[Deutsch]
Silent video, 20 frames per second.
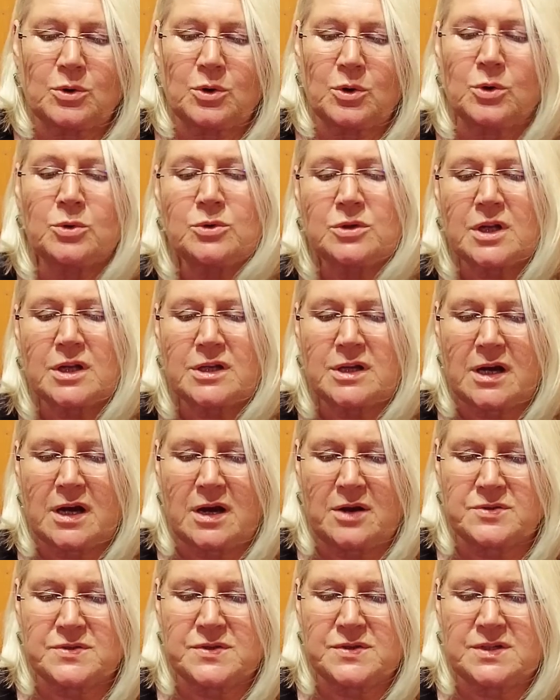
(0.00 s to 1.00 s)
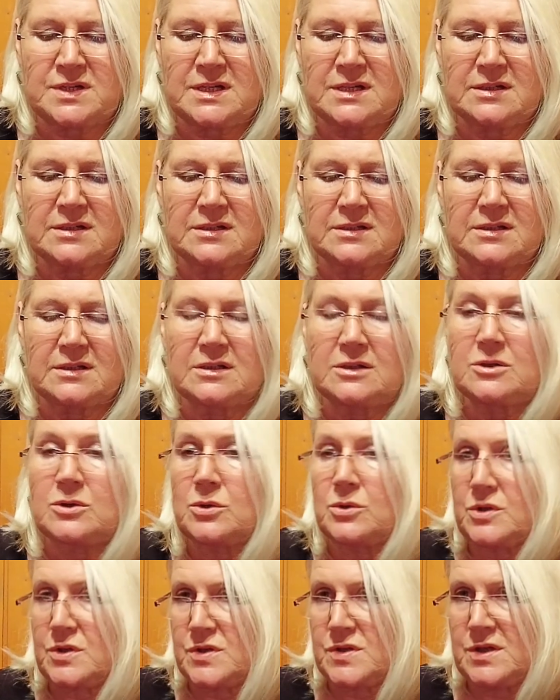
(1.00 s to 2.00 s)
Unter der Haustür
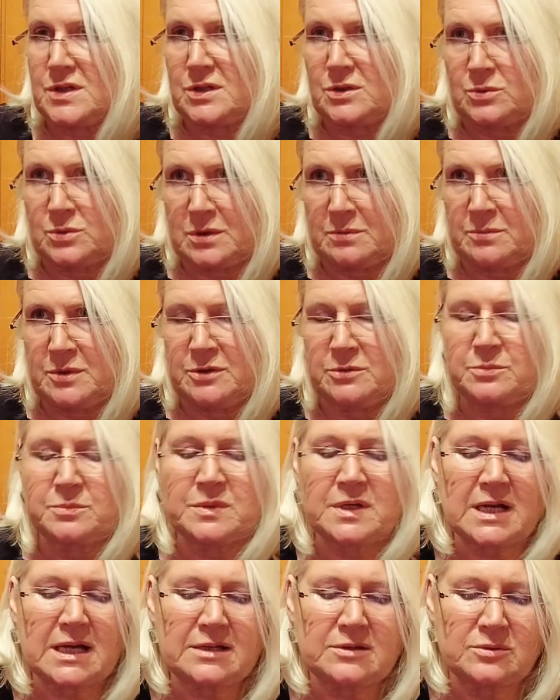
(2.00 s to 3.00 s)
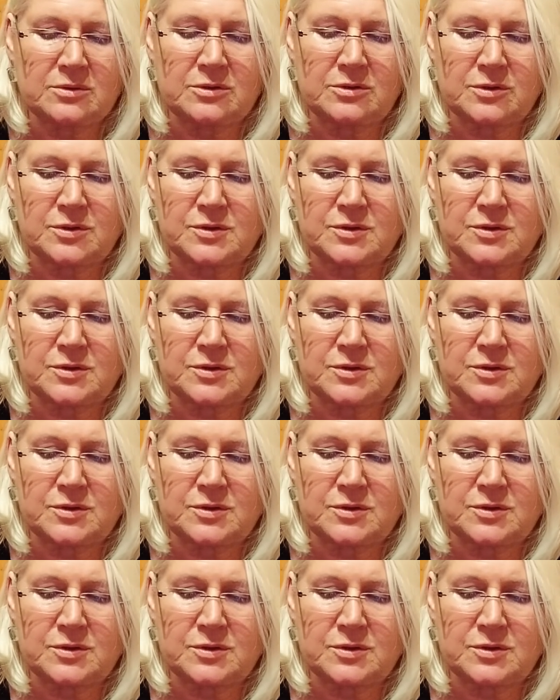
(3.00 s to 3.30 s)
hat er sich nur einmal umgedreht und hat